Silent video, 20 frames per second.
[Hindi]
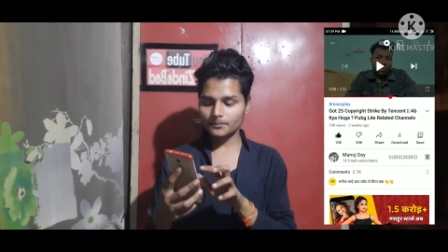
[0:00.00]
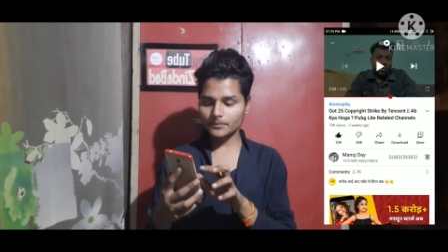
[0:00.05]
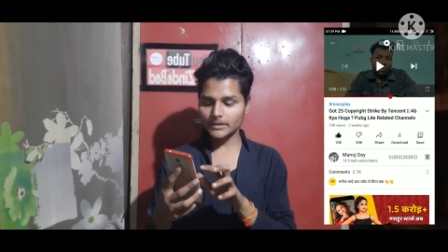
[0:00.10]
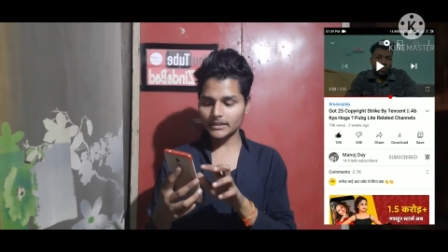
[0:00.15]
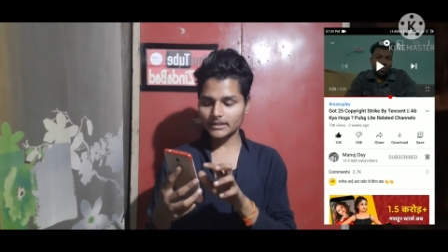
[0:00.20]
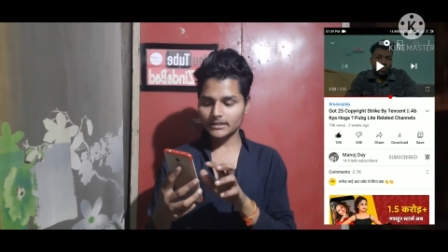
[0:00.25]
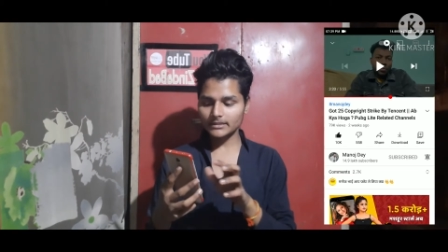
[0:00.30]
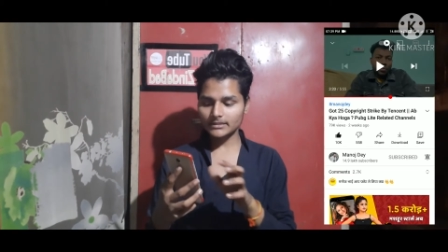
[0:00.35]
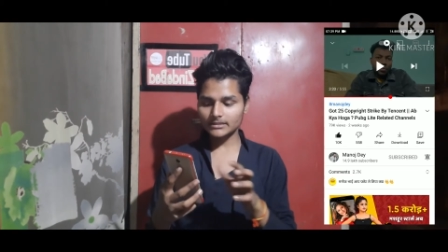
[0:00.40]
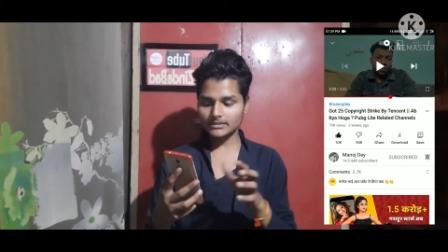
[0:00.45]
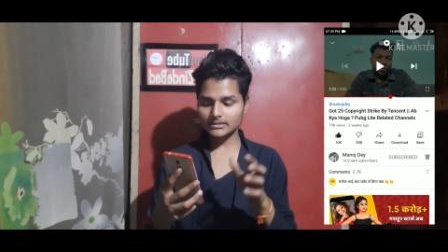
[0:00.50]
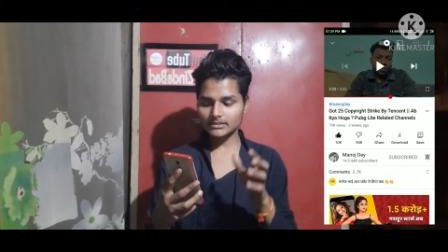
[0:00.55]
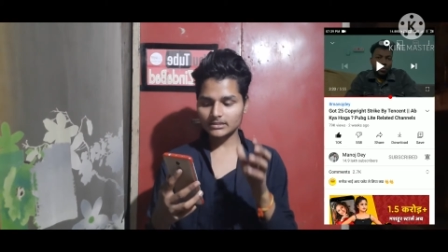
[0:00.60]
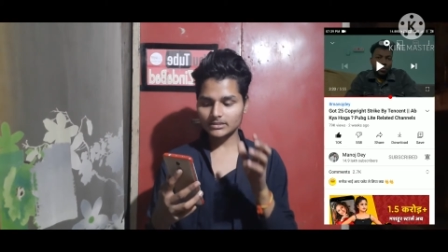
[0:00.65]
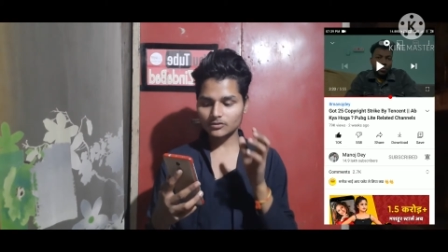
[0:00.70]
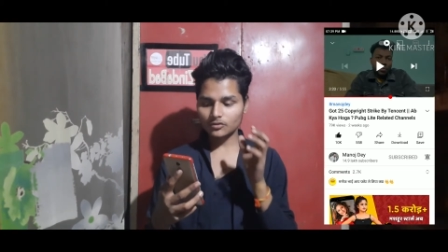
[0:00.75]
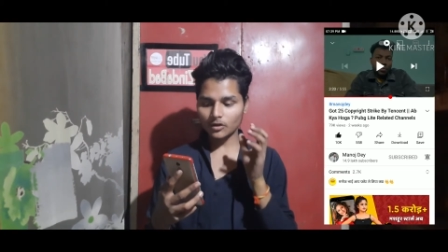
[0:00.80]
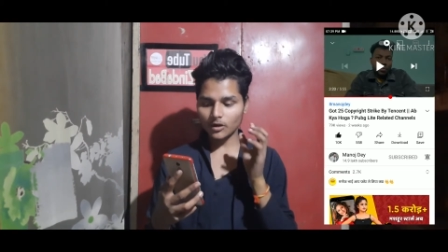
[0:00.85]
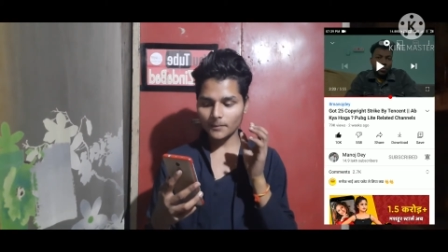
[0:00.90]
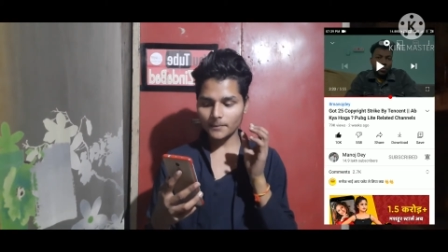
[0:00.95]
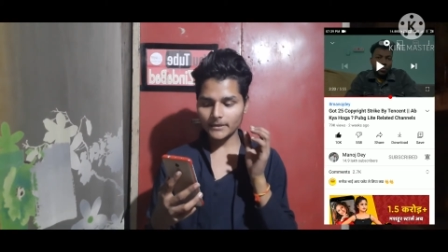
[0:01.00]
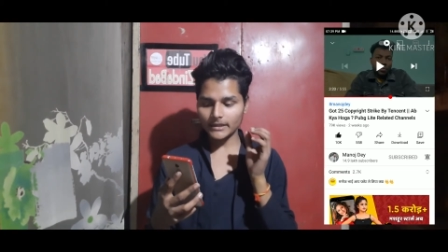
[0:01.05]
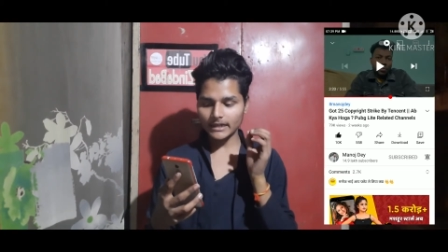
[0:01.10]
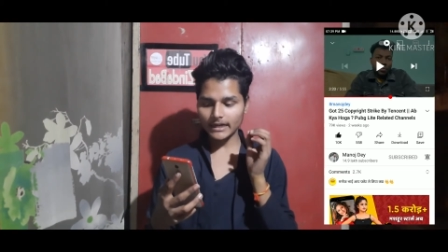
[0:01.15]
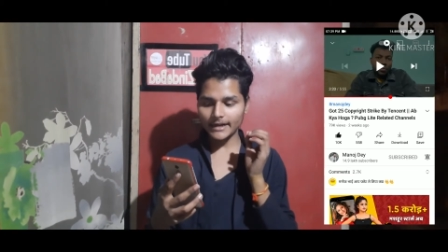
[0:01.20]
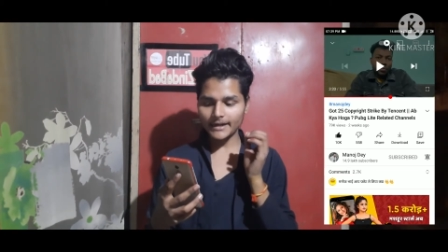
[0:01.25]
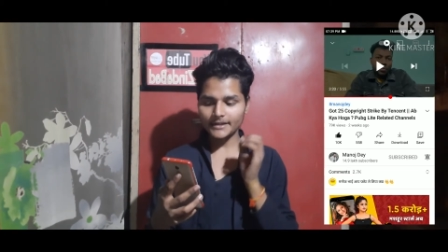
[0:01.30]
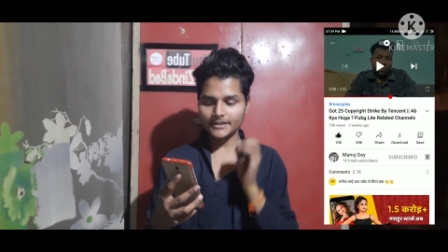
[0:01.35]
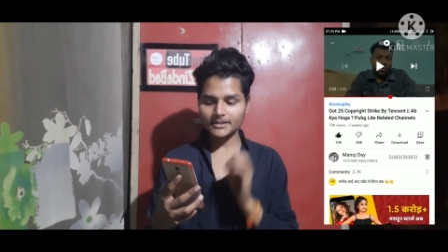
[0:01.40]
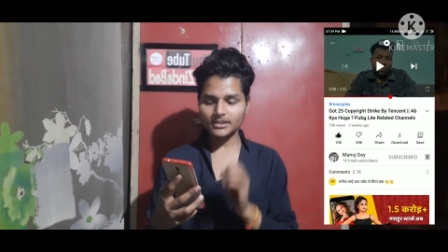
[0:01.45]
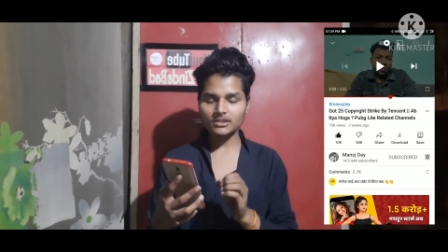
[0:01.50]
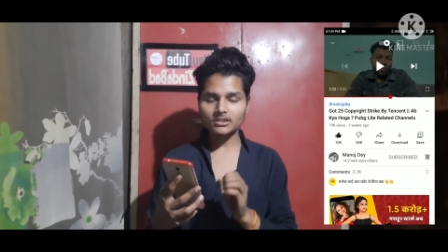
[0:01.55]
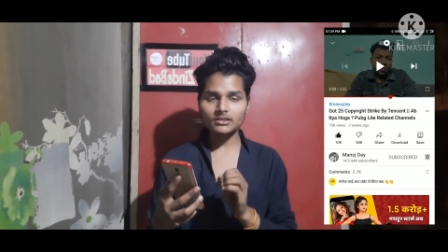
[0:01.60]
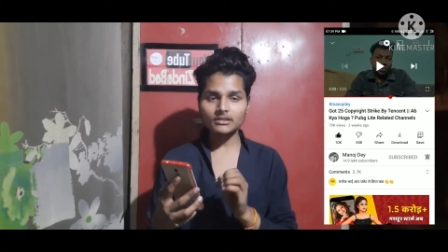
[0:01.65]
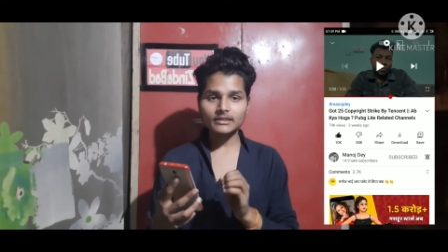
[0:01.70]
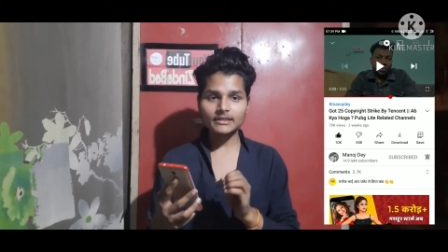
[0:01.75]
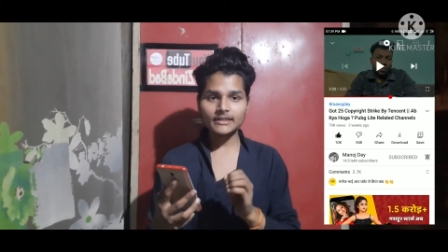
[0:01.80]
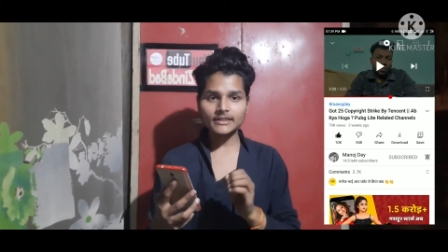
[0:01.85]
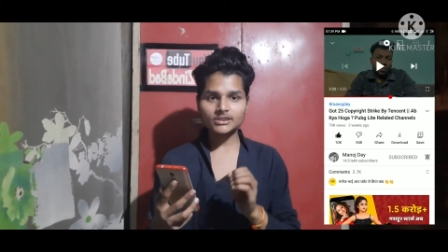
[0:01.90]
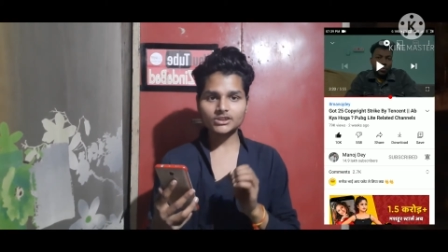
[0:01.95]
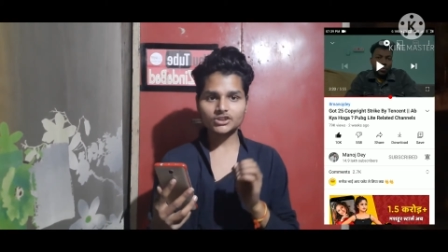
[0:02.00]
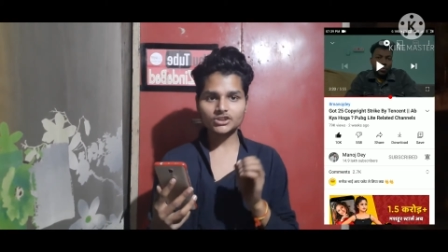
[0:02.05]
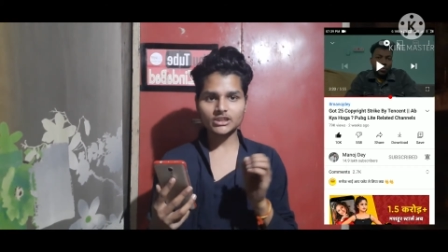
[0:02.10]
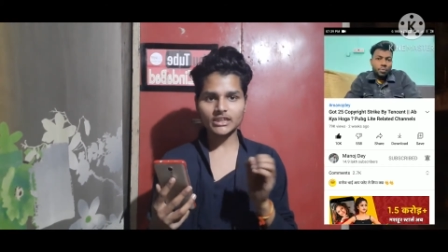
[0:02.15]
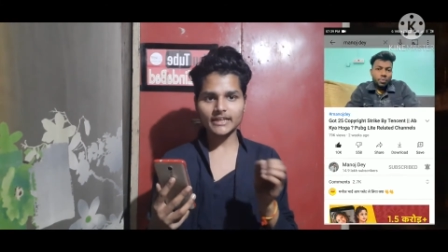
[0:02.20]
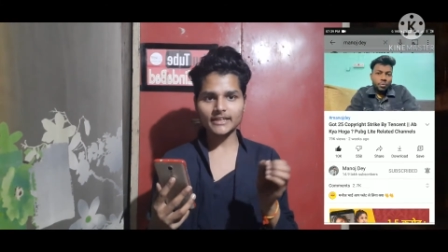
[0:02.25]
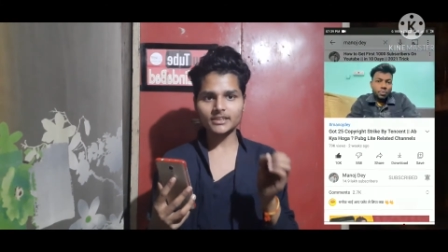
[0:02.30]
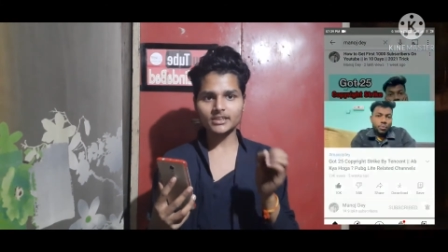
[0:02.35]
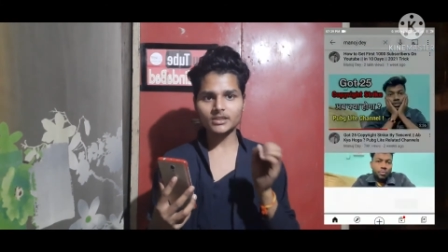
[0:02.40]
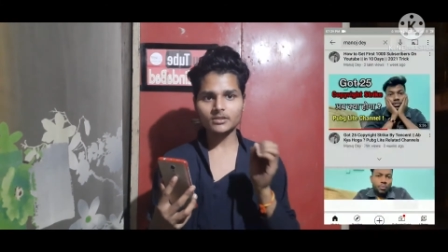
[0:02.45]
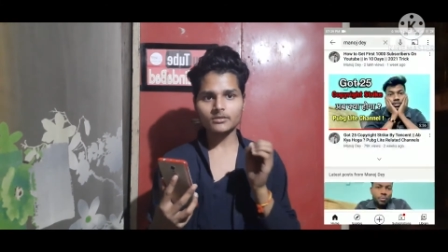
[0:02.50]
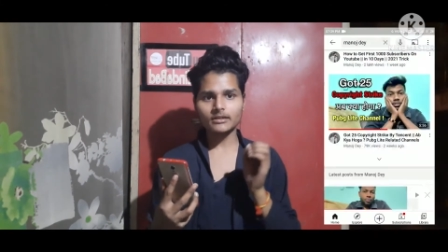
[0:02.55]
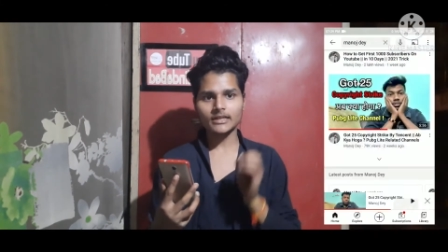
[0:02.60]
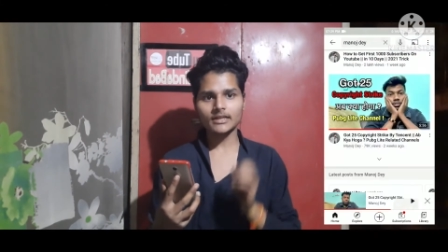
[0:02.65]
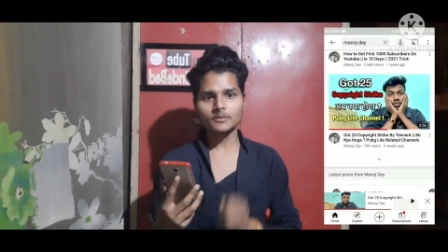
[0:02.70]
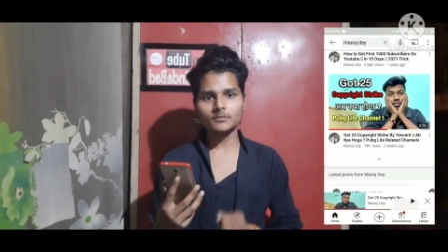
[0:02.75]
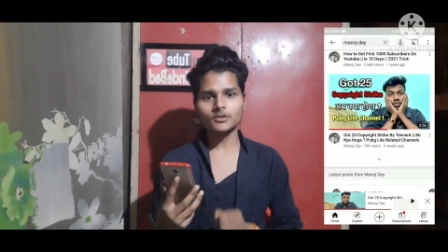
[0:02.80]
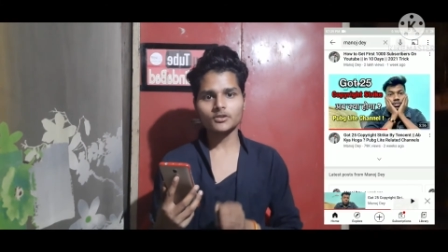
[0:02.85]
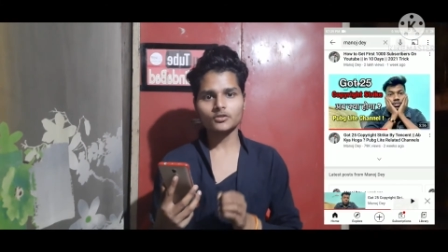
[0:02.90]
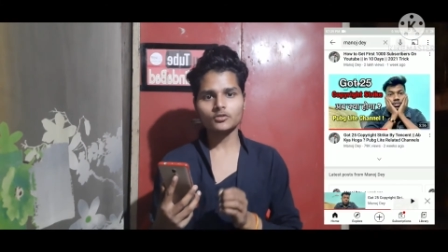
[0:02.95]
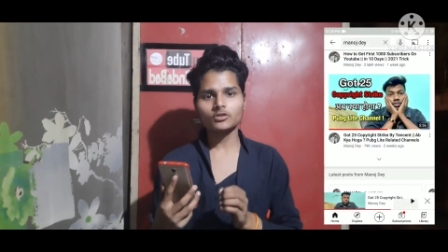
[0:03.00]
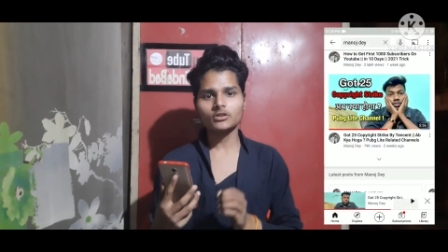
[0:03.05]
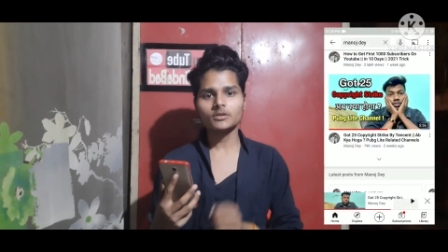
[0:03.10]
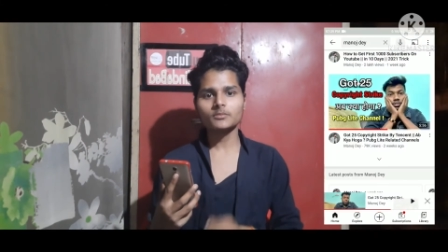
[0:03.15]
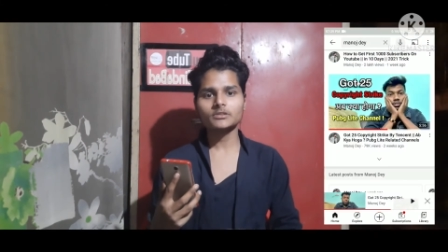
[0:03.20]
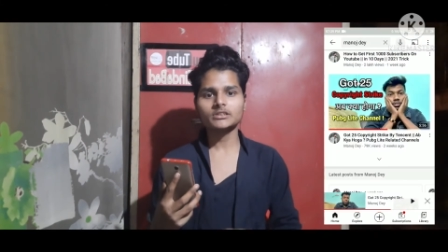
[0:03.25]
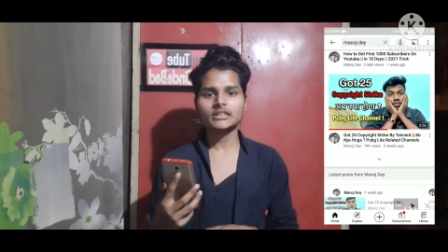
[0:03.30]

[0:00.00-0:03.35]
पे कॉपीराइट स्ट्राइक के बारे में इन्होंने